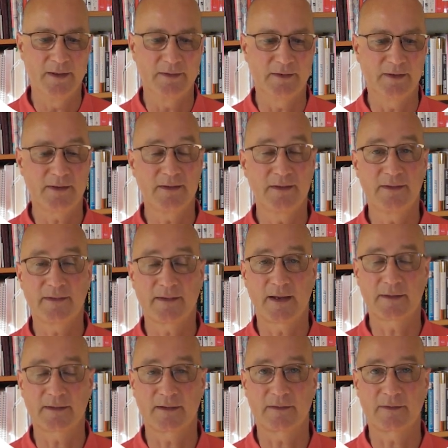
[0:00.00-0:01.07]
Drittens
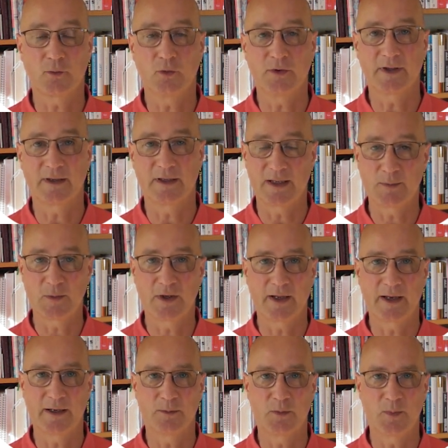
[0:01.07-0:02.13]
hat das Unternehmen
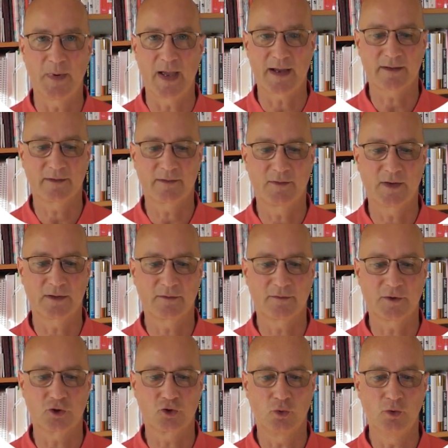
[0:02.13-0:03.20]
eine bemerkenswerte
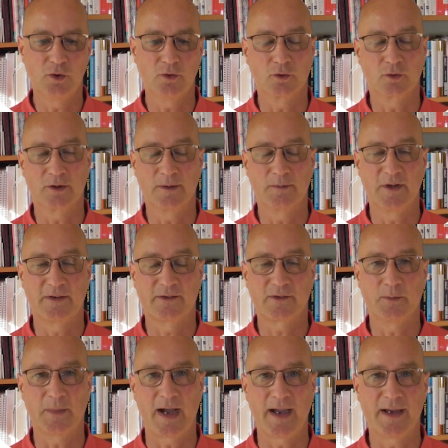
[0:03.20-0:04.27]
Verschuldung, nämlich
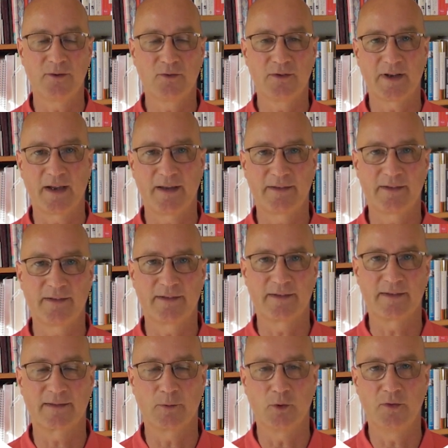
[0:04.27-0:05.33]
zum
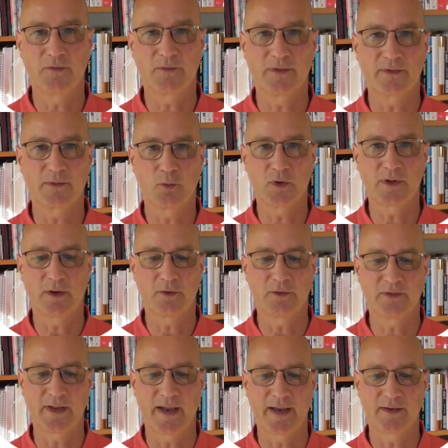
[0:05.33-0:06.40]

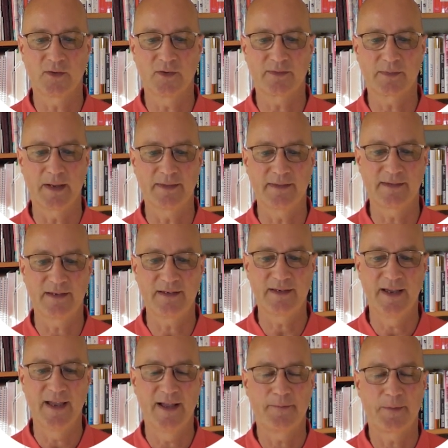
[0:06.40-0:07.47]
31.12.2021
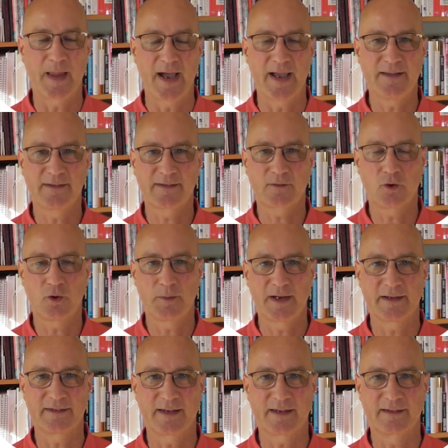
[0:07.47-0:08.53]

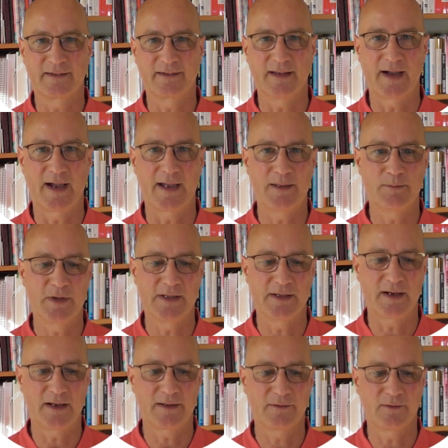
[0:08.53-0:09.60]
1,63
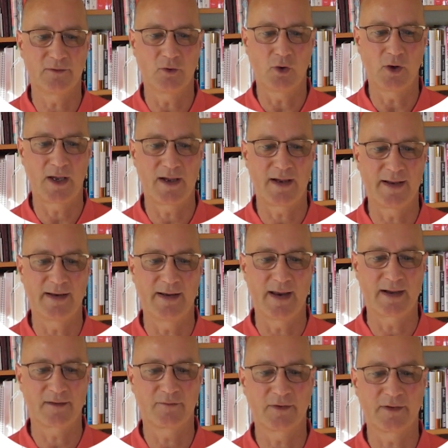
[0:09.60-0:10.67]
Milliarden Dollar an
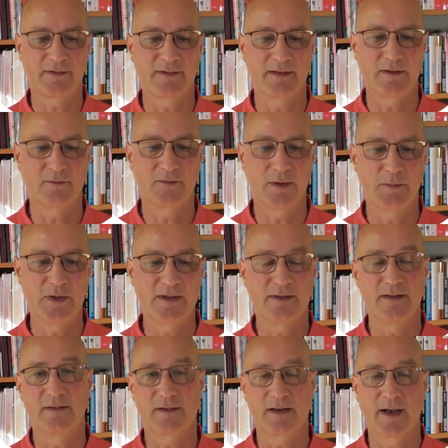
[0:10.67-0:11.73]
langfristigen
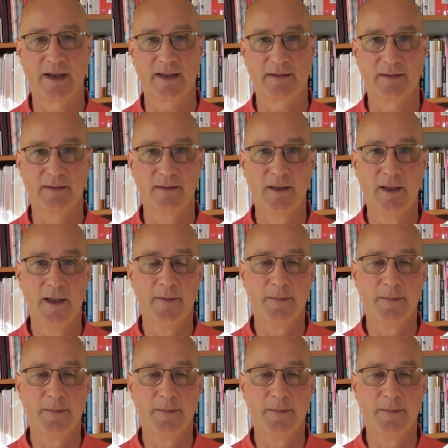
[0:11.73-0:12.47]
Verbindlichkeiten.